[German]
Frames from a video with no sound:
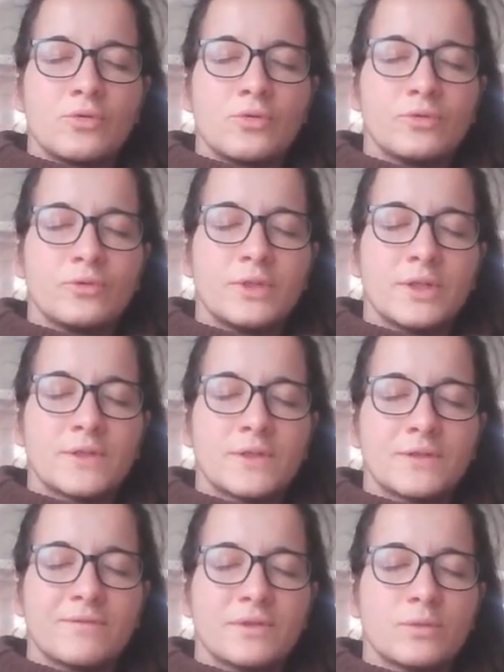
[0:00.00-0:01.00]
ohne dass
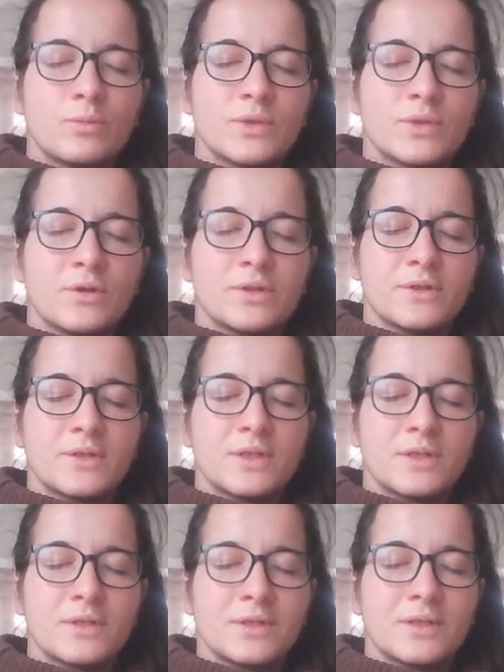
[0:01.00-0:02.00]
es was Besonderes
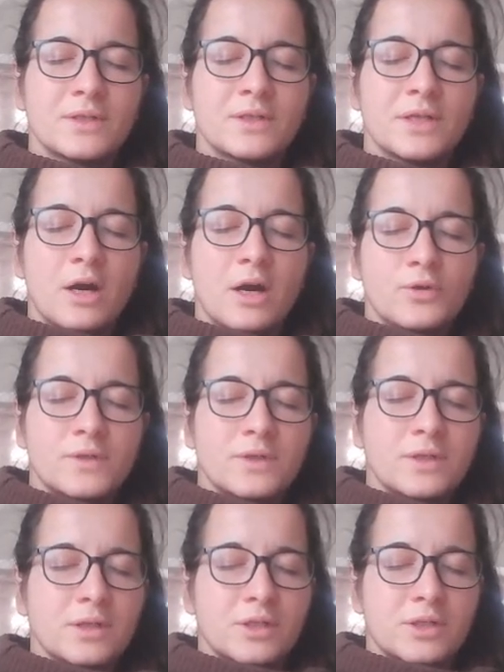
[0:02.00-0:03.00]
ist, dass ihr
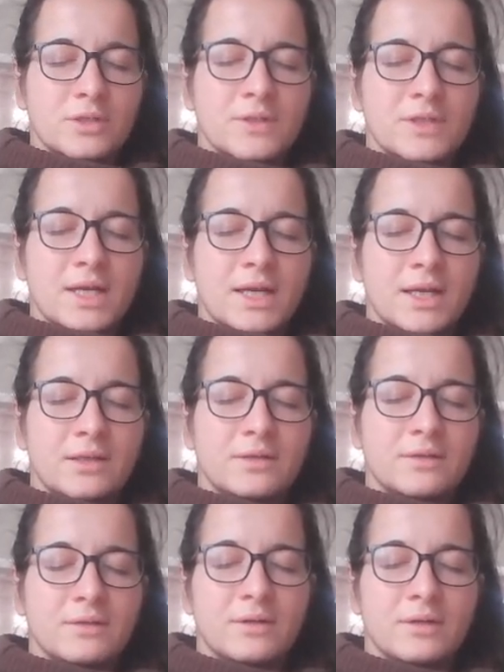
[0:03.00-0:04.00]
ausgerichtet
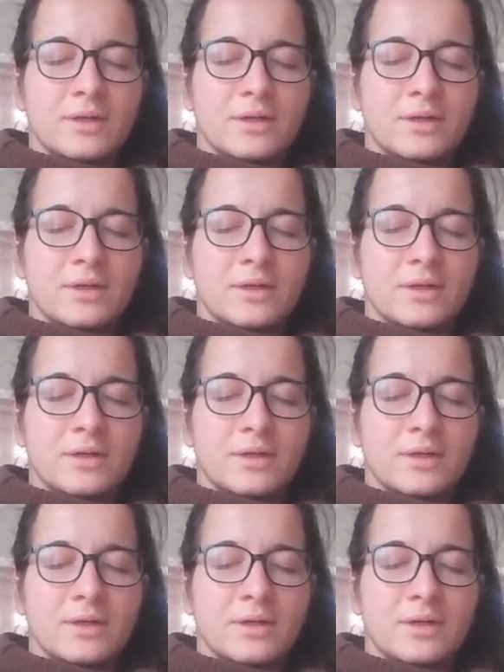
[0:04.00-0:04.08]
seid.